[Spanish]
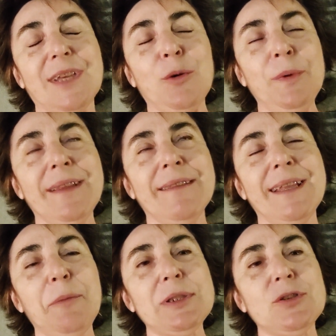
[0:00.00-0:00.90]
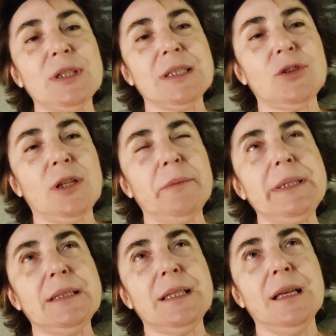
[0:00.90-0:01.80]
como dice, personas que
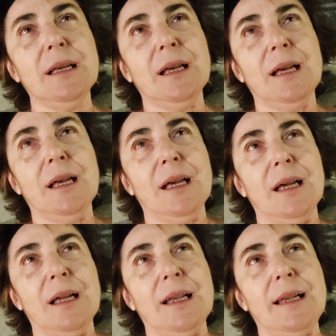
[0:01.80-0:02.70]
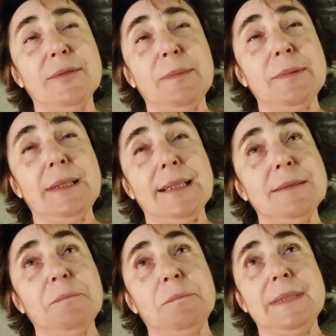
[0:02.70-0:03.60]
solamente las,
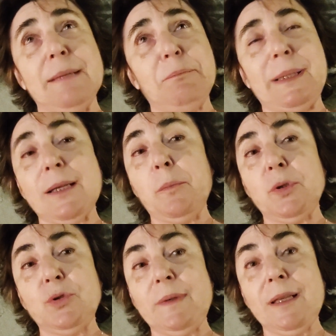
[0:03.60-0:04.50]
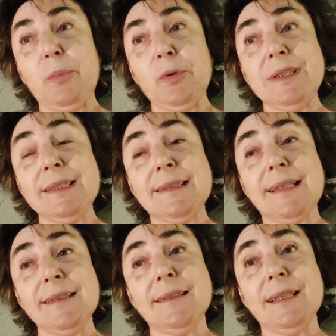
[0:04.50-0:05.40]
las pasan por tu vida por un
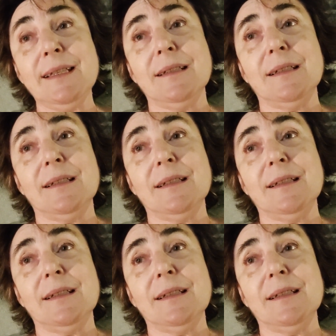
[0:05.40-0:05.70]
instante,